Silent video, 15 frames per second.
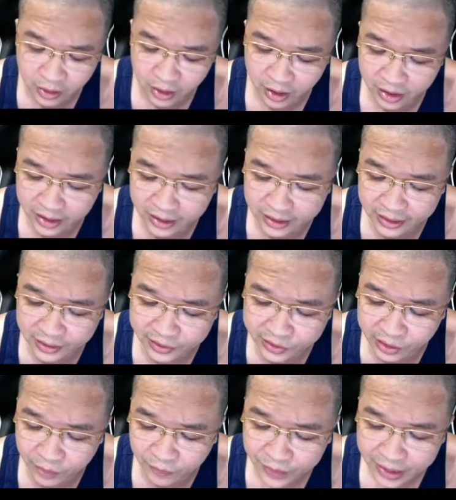ở trên thị
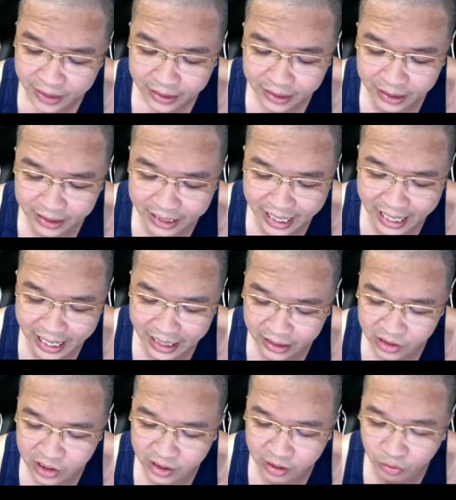trường. Tất cả thị
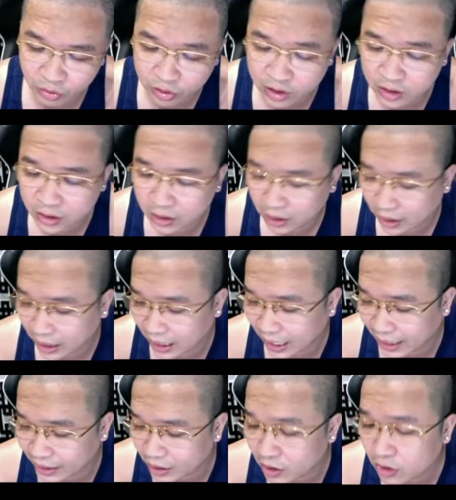trường đầu tư
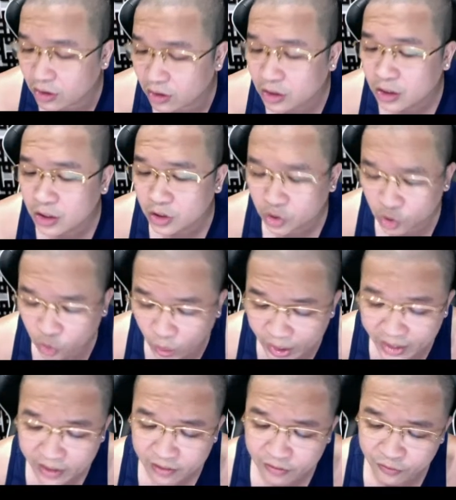là những
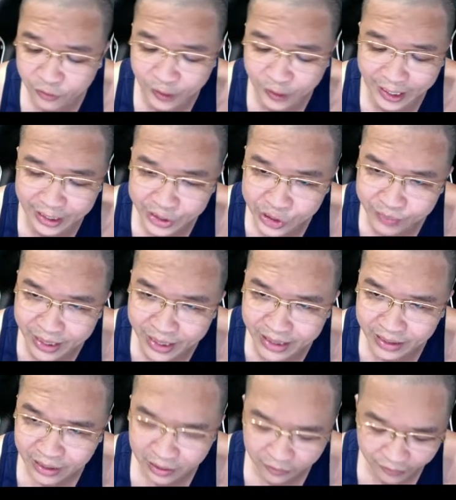chuỗi phải chứng
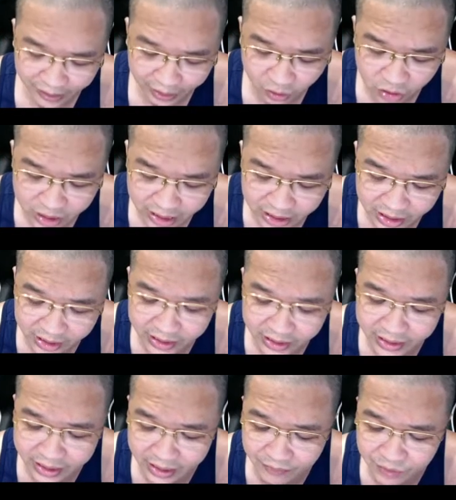minh, phải có giá trị
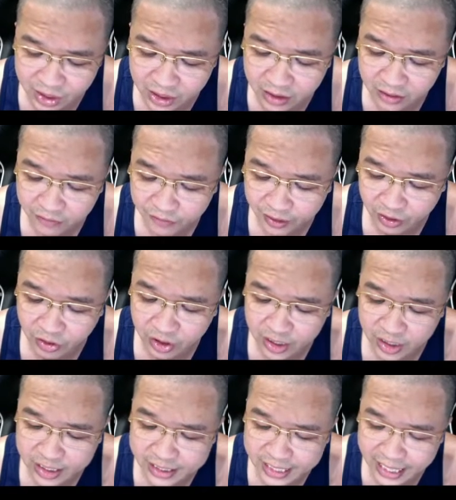kiểm chứng, phải có
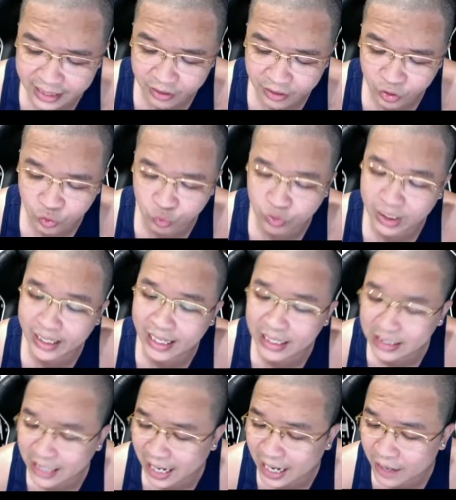thời gian chúng ta đánh
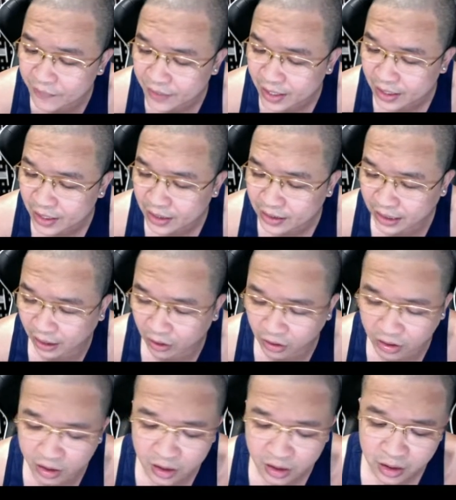giá. Chẳng có
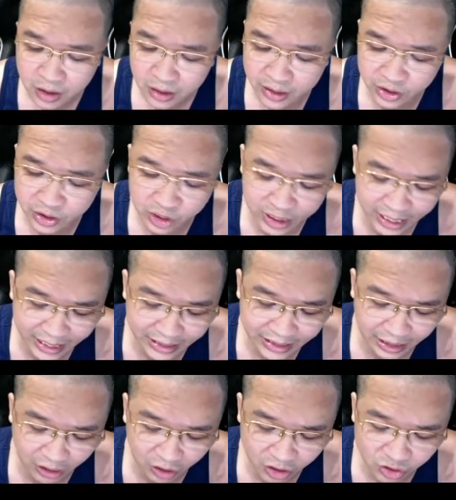thị trường này
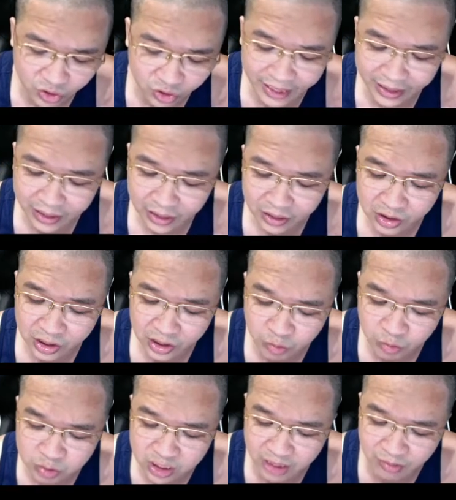chẳng có chuyện chưa học
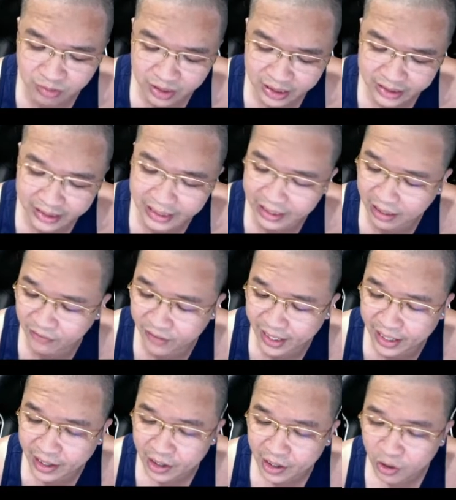xong thì tiền đã
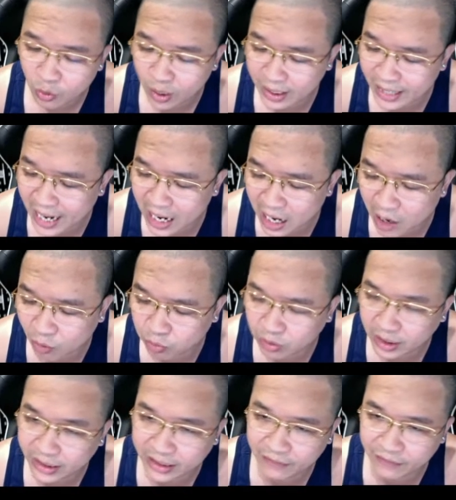về hoặc đang học
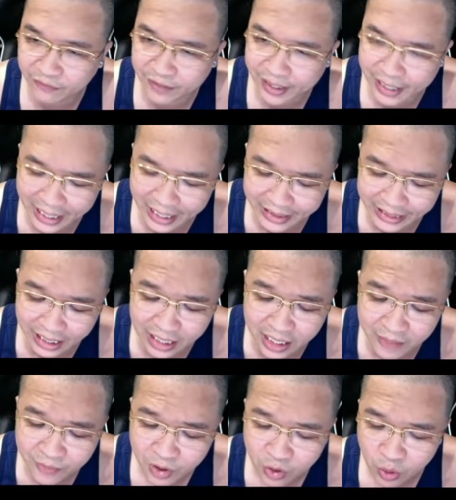thì tiền về ngay tại
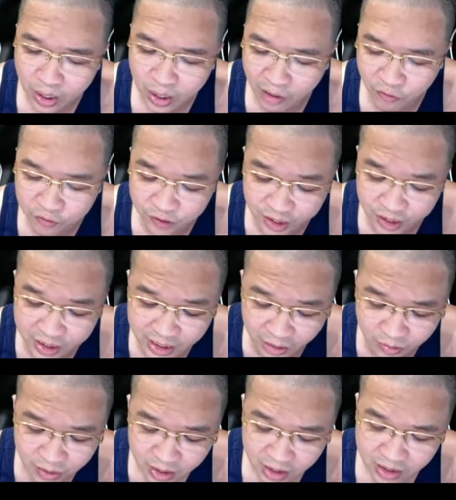lớp hoặc học vừa
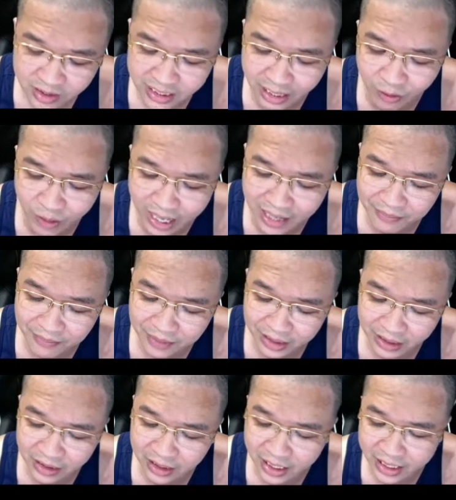xong ra ngoài mà
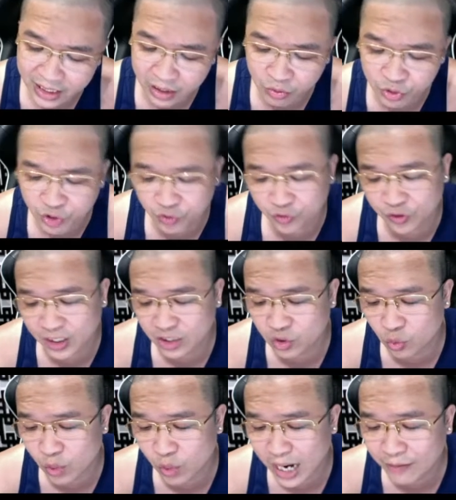thằng thầy không chịu vận
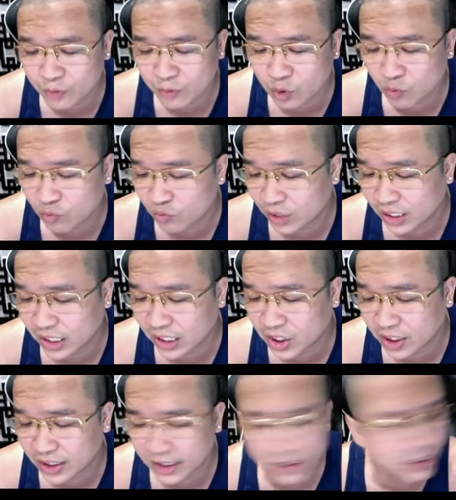dụng áp dụng vào thị
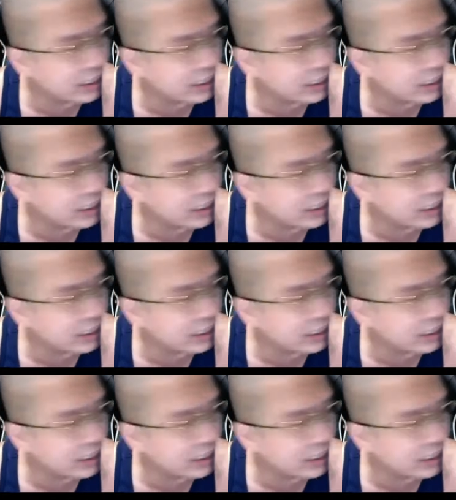trường thực